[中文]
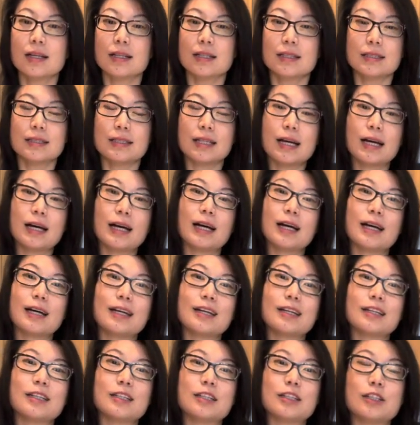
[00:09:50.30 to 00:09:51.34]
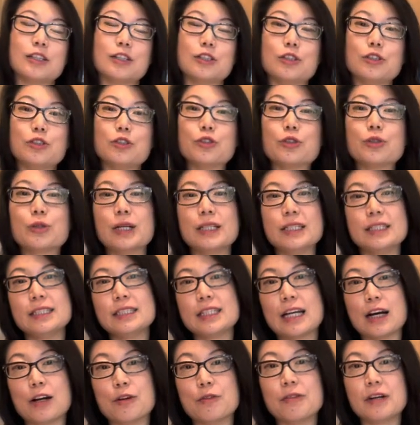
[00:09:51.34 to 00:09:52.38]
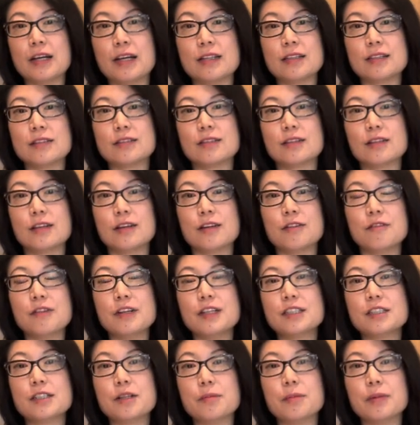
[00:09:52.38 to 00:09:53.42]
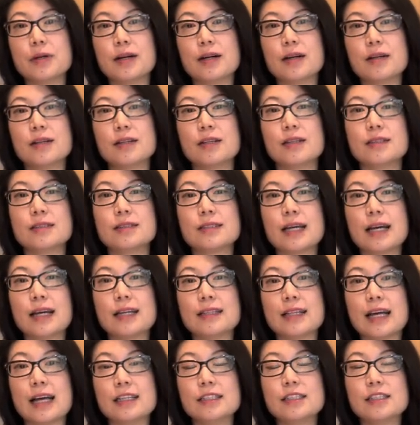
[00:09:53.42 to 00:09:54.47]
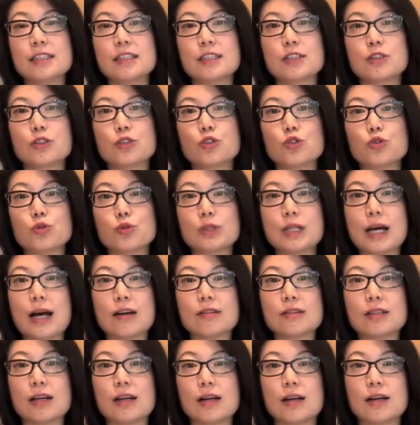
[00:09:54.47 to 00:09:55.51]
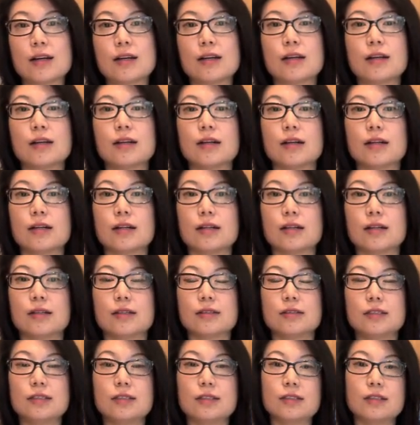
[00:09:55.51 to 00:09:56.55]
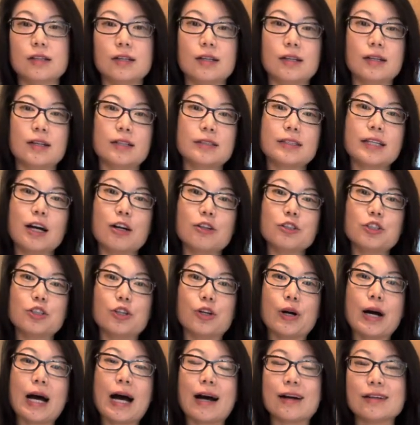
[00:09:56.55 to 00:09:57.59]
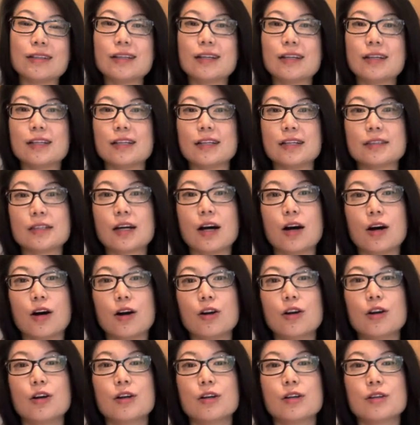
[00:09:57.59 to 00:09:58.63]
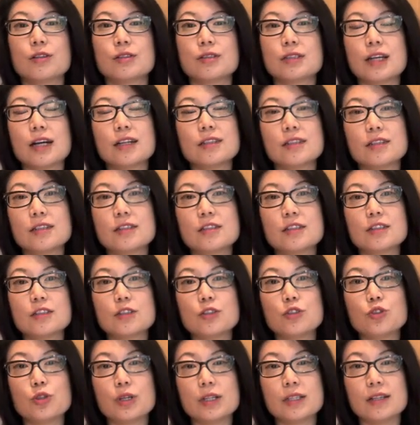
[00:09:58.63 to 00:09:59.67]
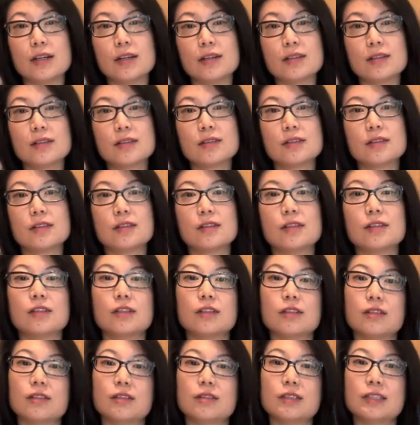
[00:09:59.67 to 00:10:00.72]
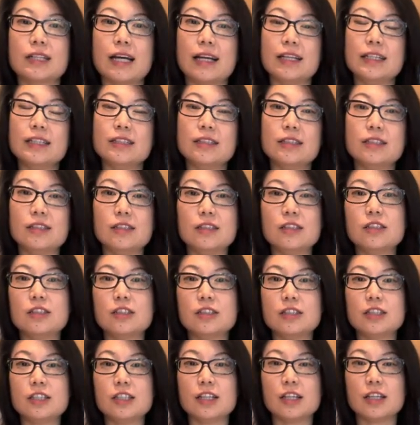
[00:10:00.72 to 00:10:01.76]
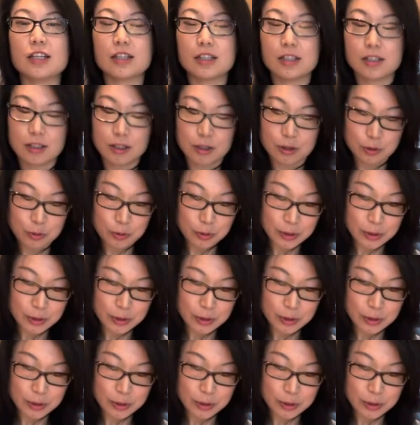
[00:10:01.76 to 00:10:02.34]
那如果你想问，为什么在男性主导的呃调酒行业里头，桑德斯却能占一席之地。我